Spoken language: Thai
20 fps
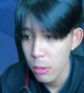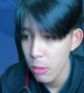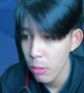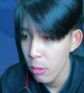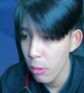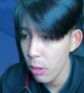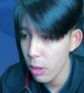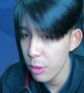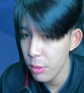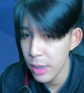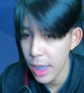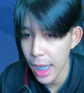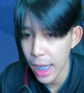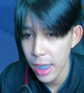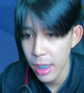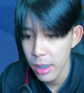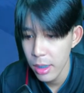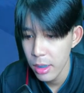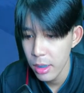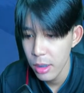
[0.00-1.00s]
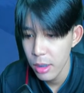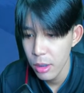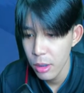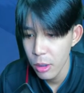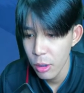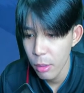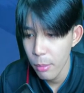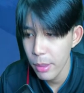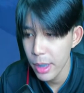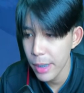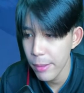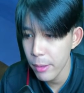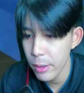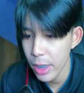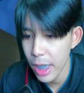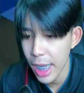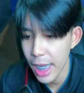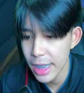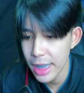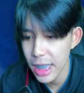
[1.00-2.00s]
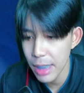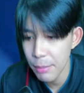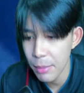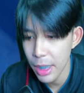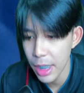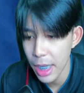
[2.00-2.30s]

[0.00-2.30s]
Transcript: หดอยู่นะ มันเลเวลตห้ง50 เลย